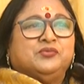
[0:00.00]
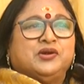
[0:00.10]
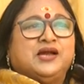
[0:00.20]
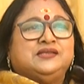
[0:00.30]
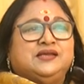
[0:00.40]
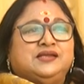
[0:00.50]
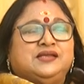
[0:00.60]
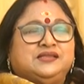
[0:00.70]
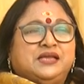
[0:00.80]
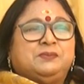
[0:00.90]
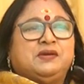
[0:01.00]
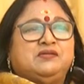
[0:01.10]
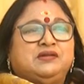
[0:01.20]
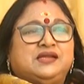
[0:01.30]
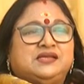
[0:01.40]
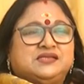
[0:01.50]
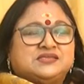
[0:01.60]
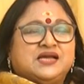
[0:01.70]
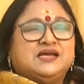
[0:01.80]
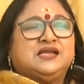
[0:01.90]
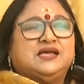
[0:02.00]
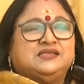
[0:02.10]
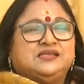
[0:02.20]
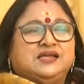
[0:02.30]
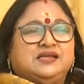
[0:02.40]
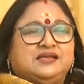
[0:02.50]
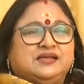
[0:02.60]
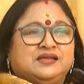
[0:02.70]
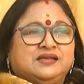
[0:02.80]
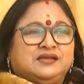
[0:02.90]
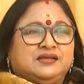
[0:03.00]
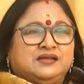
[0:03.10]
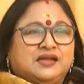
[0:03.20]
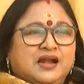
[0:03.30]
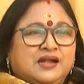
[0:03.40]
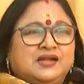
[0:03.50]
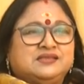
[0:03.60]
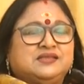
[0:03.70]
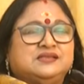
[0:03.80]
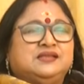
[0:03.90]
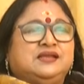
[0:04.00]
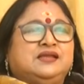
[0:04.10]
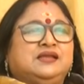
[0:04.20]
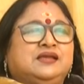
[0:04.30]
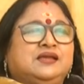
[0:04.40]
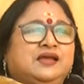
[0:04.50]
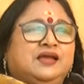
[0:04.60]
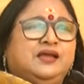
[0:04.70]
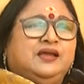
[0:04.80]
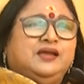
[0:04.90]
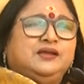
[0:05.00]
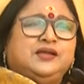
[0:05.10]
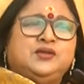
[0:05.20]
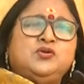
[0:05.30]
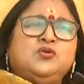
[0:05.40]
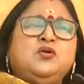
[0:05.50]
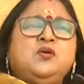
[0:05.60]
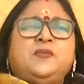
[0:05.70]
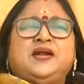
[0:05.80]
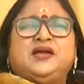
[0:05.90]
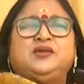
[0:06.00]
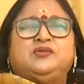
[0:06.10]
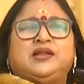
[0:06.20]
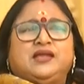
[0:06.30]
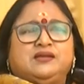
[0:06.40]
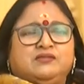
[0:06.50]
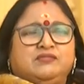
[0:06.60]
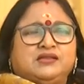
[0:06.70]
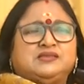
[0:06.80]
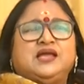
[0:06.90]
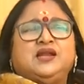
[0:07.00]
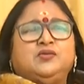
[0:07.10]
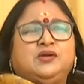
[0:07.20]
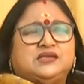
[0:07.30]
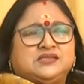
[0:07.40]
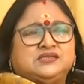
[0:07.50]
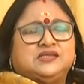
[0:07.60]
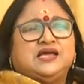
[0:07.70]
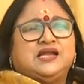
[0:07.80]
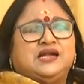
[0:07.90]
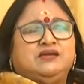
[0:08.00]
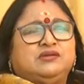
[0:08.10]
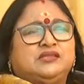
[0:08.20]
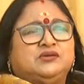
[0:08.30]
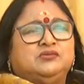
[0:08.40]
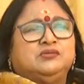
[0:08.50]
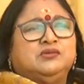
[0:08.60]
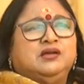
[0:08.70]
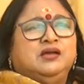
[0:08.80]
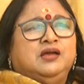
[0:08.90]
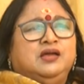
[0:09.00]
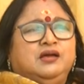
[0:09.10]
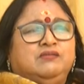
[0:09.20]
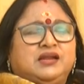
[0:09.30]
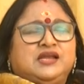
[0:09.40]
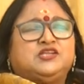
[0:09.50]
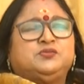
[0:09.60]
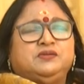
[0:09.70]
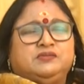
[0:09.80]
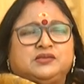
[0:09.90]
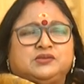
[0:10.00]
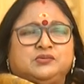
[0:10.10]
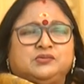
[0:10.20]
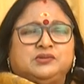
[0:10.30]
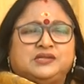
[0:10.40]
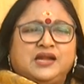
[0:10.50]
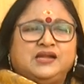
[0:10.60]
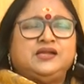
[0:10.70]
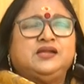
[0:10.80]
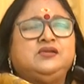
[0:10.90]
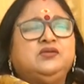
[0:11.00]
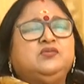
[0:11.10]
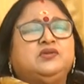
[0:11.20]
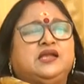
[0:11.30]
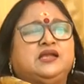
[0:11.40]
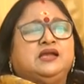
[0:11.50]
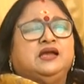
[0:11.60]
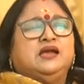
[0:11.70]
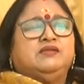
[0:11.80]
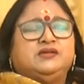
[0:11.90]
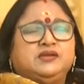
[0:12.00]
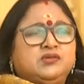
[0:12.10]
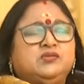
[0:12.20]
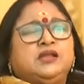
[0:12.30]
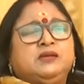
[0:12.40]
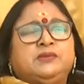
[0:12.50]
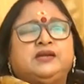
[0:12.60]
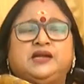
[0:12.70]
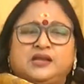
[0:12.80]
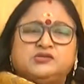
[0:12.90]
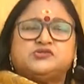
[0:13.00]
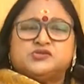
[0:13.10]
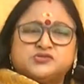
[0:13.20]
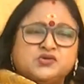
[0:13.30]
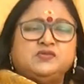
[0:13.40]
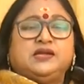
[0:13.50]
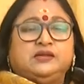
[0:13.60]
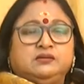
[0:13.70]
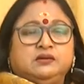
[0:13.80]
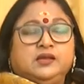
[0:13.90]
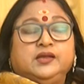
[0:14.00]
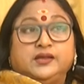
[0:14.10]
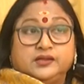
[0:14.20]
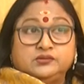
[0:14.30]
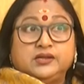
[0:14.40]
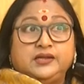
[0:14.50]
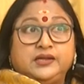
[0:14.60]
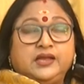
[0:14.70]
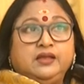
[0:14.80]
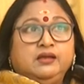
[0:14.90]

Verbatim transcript: ఉగాది అని దీపావళి అని సంక్రాంతి అని ఆటల తద్దని ఎన్నో పండుగలు ఉన్నాయి వ్రతాల్లో కూడా సత్యనారాయణ వ్రతం వరలక్ష్మి వ్రతం ఇట్లాంటి ఎన్నో ఉన్నాయి అవన్నీ కూడా మన ఇళ్ళలో చేసుకోవాలి ఎందుకంటే